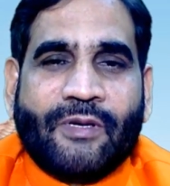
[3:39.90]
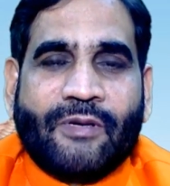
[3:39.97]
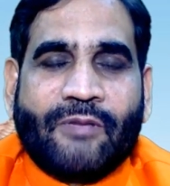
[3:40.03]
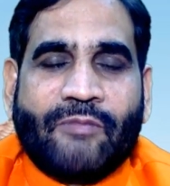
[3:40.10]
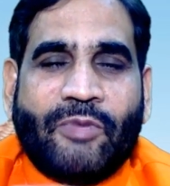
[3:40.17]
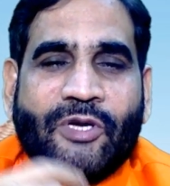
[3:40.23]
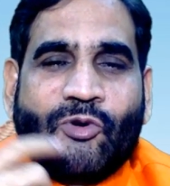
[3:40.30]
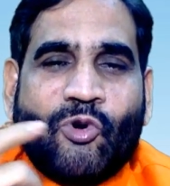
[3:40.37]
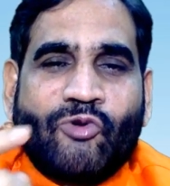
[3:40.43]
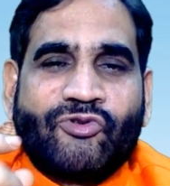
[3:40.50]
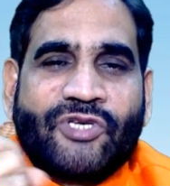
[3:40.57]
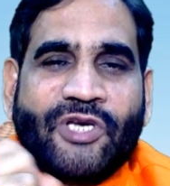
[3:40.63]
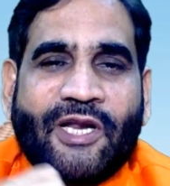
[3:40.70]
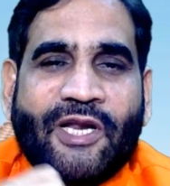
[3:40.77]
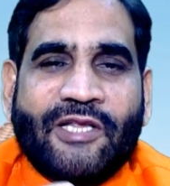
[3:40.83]
भाई कौन
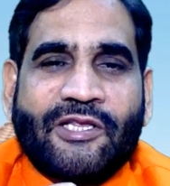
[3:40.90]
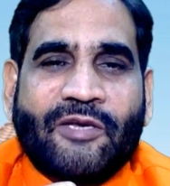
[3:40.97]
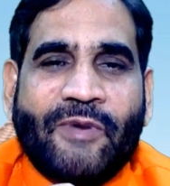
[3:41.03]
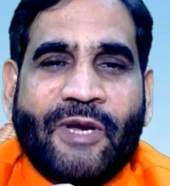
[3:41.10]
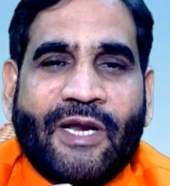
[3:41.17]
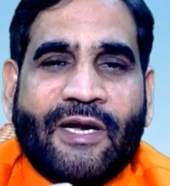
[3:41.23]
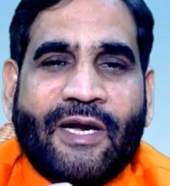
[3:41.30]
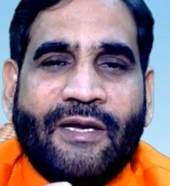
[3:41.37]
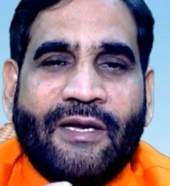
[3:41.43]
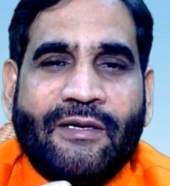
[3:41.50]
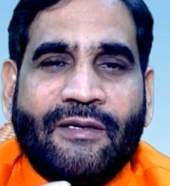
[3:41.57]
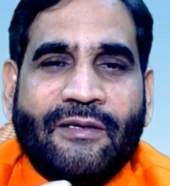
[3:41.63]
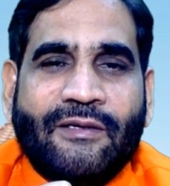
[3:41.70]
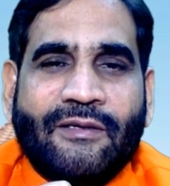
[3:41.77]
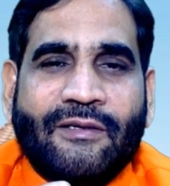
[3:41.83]
से ग्रंथ में लिखा है
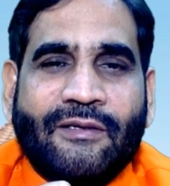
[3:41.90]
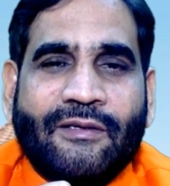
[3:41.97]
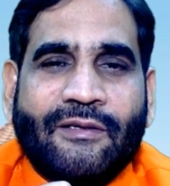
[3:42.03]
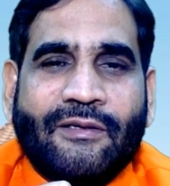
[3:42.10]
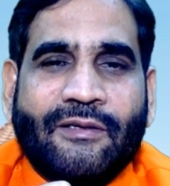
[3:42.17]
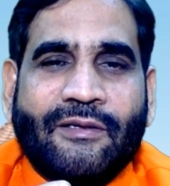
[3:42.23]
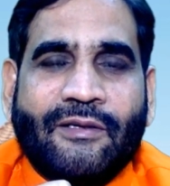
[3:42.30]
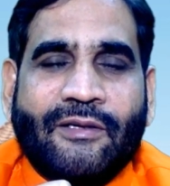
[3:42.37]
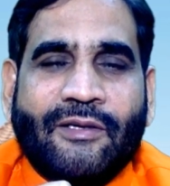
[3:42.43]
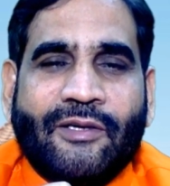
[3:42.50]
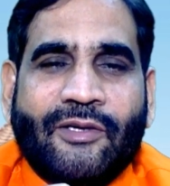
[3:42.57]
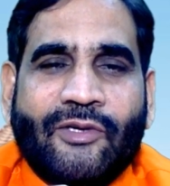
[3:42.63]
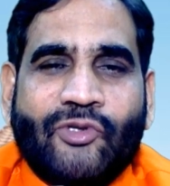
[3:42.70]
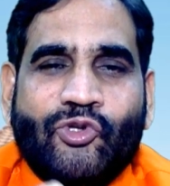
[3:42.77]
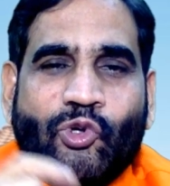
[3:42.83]

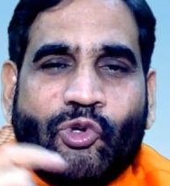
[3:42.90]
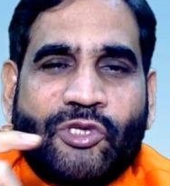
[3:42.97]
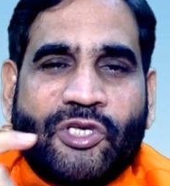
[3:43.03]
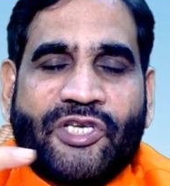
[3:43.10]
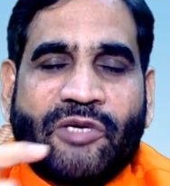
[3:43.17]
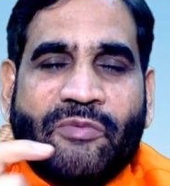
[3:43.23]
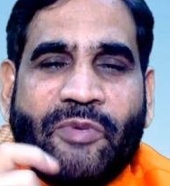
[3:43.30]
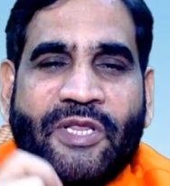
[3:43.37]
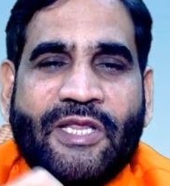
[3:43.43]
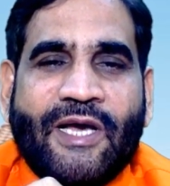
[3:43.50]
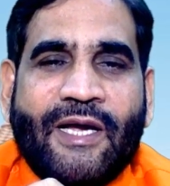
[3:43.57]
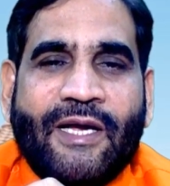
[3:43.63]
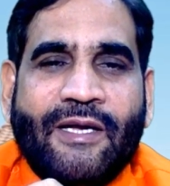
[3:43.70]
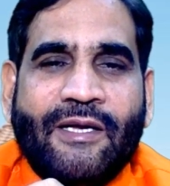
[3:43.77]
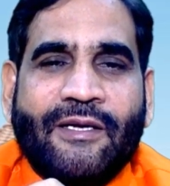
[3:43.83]
ज्योतिष एक विद्या
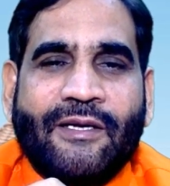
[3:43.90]
है